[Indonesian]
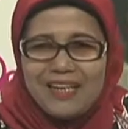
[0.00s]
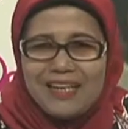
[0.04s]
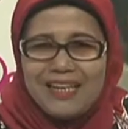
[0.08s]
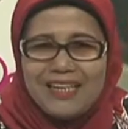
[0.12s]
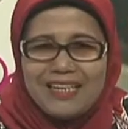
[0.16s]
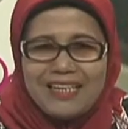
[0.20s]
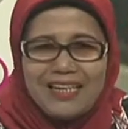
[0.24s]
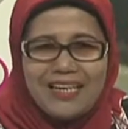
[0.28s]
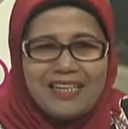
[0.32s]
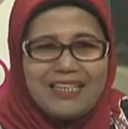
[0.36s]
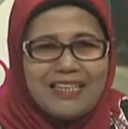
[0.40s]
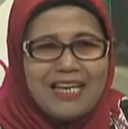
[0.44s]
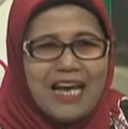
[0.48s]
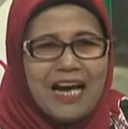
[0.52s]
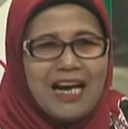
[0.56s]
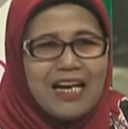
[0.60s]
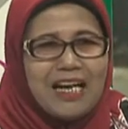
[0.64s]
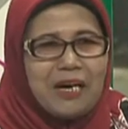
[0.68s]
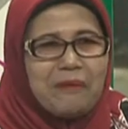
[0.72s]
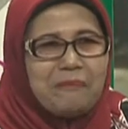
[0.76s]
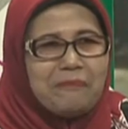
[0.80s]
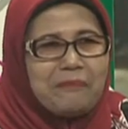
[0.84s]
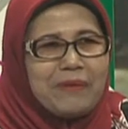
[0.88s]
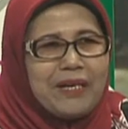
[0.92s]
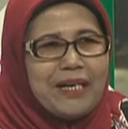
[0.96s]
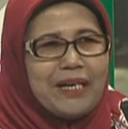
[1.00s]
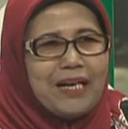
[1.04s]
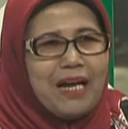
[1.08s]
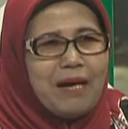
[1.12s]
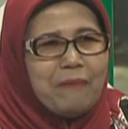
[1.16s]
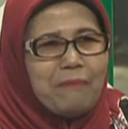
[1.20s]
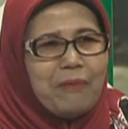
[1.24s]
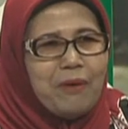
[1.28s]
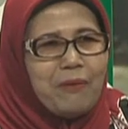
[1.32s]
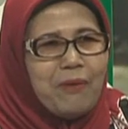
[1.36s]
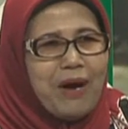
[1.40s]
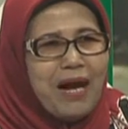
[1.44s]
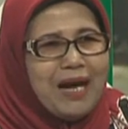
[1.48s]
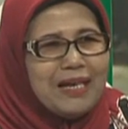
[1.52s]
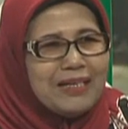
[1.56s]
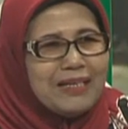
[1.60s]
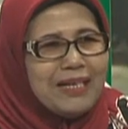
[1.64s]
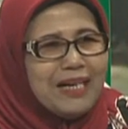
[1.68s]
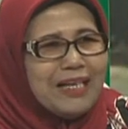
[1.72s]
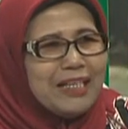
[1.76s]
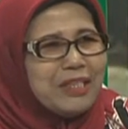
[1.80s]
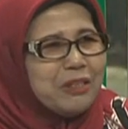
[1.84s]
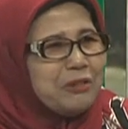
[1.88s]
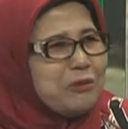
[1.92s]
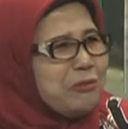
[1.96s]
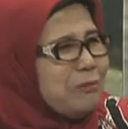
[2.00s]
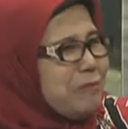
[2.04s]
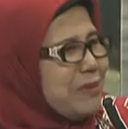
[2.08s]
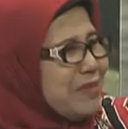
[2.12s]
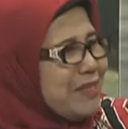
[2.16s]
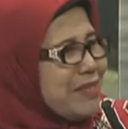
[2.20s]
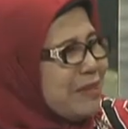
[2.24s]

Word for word: Karena dianggap mereka bahwa anak itu bisa